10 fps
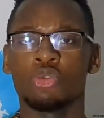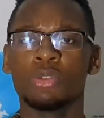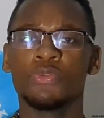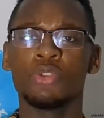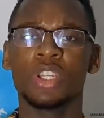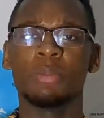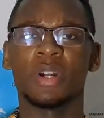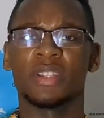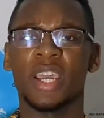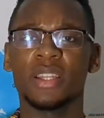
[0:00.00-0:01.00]
Du musst wirklich dir
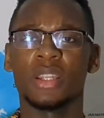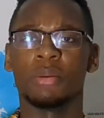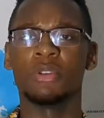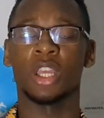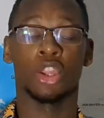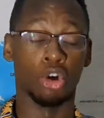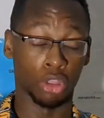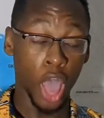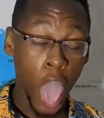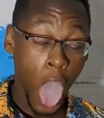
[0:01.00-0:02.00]
mal Zeit nehmen, nicht
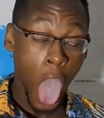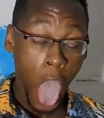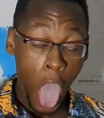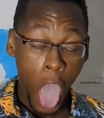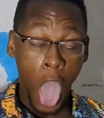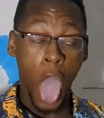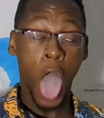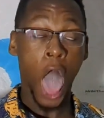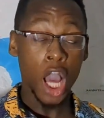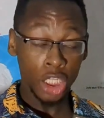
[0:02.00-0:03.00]
andauernd.
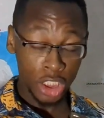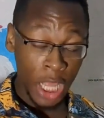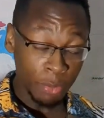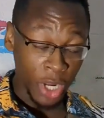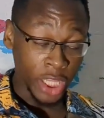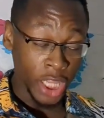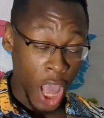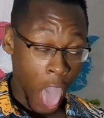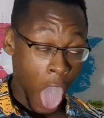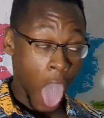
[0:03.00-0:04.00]
Äh, äh, Snapchat,
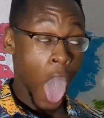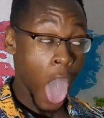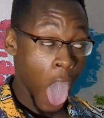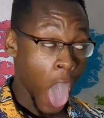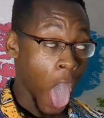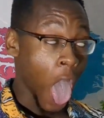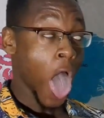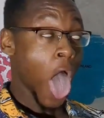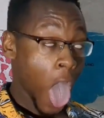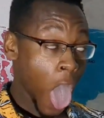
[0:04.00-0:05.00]
ne?
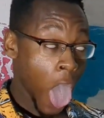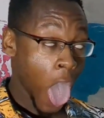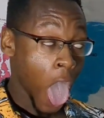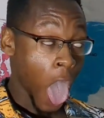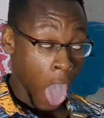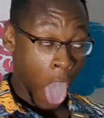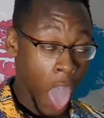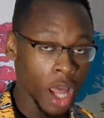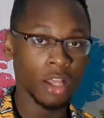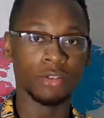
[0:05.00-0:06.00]

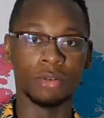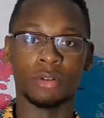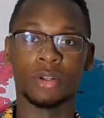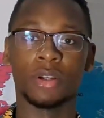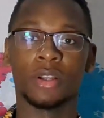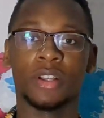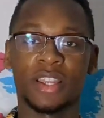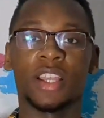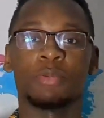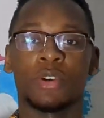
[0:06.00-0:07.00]
Äh, so,
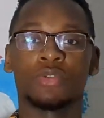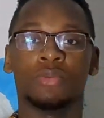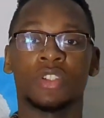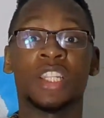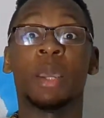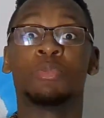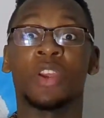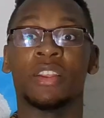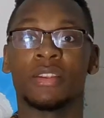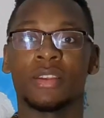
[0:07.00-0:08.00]
das machst du,
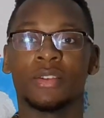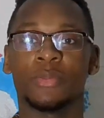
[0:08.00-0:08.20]
Snapchat.